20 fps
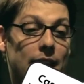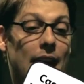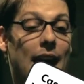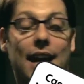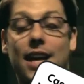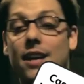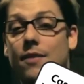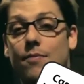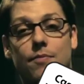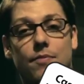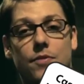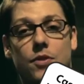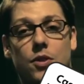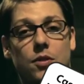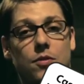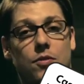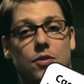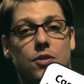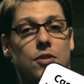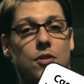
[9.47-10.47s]
E aí,
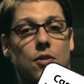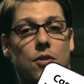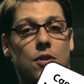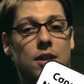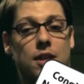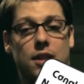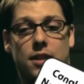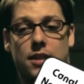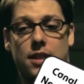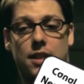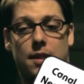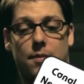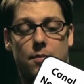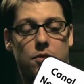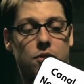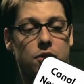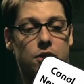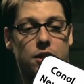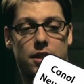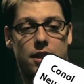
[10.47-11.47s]
de, de onda, assim,
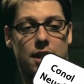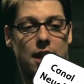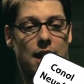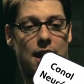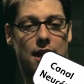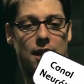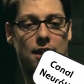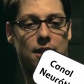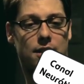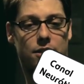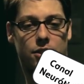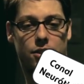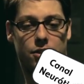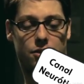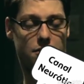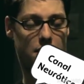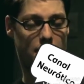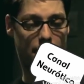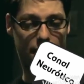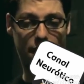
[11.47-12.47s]
depois do jantar, a
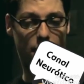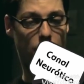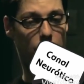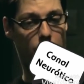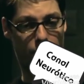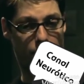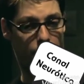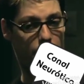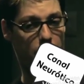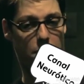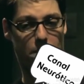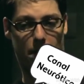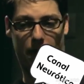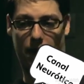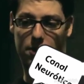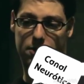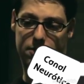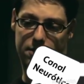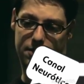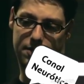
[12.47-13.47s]
gente ainda no vinho,
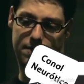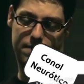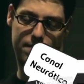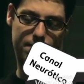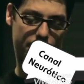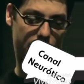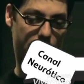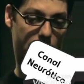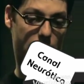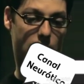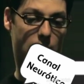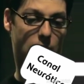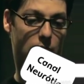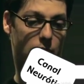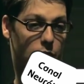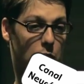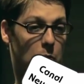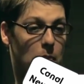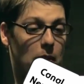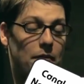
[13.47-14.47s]
pegou.
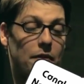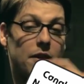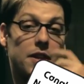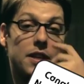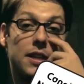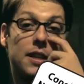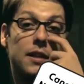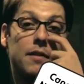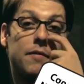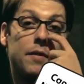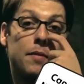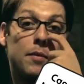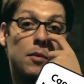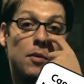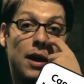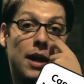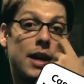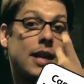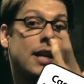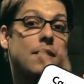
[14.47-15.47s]
Fomos pra frente da TV
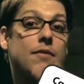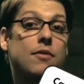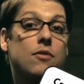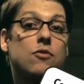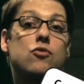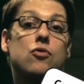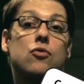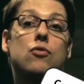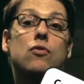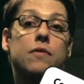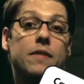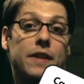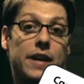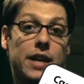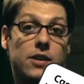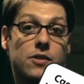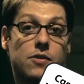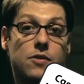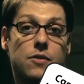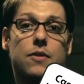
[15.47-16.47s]
porque o cara queria ver o jogo do
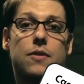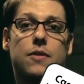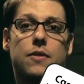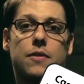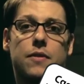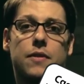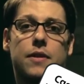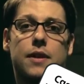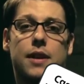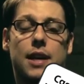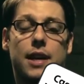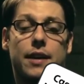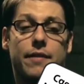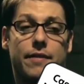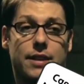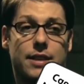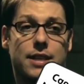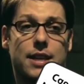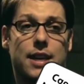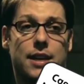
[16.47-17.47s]
Vasco. Ele
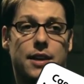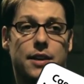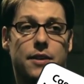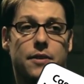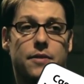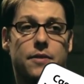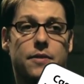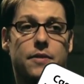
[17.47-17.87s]
é Vascaíno.